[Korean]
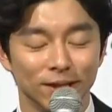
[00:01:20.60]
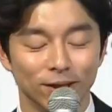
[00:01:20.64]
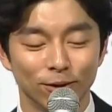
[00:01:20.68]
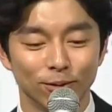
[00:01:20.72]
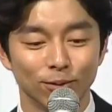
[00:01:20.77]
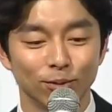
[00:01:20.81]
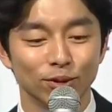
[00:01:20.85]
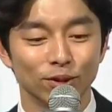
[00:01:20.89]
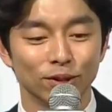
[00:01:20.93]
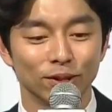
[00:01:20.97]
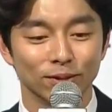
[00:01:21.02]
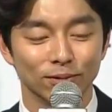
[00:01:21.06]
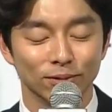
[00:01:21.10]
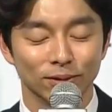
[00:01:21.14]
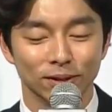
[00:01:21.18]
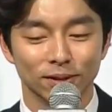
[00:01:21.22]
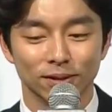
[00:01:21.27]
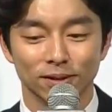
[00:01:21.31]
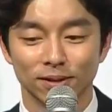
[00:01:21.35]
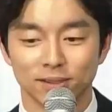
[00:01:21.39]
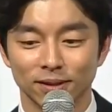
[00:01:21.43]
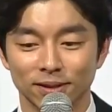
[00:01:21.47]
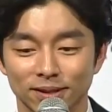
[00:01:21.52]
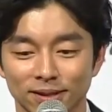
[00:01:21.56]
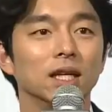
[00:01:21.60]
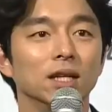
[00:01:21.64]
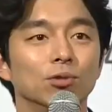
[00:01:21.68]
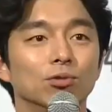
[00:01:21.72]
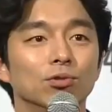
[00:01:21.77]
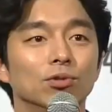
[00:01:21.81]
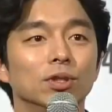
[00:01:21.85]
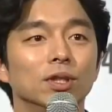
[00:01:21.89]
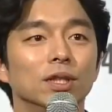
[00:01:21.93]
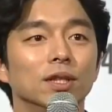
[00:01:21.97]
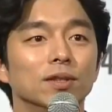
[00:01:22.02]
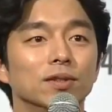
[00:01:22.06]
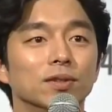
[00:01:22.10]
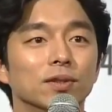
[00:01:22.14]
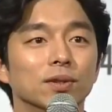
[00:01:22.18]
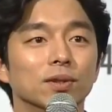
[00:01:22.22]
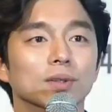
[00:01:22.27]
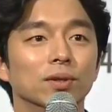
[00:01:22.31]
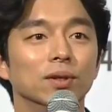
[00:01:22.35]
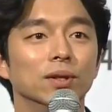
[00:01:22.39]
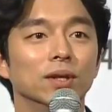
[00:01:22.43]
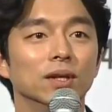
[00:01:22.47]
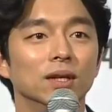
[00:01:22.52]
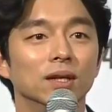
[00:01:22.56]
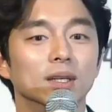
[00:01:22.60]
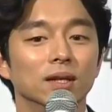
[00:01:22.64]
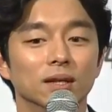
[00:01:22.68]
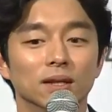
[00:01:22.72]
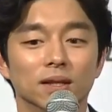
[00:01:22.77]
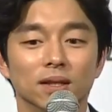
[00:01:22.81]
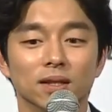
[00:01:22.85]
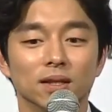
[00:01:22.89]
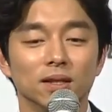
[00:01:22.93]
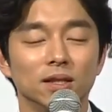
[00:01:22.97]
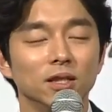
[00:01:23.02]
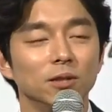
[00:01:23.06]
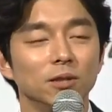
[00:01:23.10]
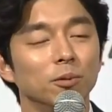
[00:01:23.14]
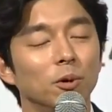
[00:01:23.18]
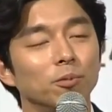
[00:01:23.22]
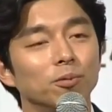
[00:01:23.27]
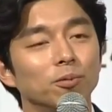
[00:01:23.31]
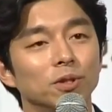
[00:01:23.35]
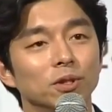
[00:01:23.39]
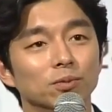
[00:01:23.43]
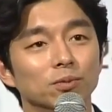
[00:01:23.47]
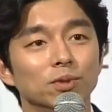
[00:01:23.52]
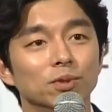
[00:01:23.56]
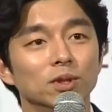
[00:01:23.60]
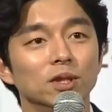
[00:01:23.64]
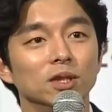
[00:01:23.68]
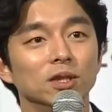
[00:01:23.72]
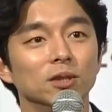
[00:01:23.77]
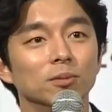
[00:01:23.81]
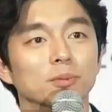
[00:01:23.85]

저를 째려보더라고요. 우리에서 끊임없이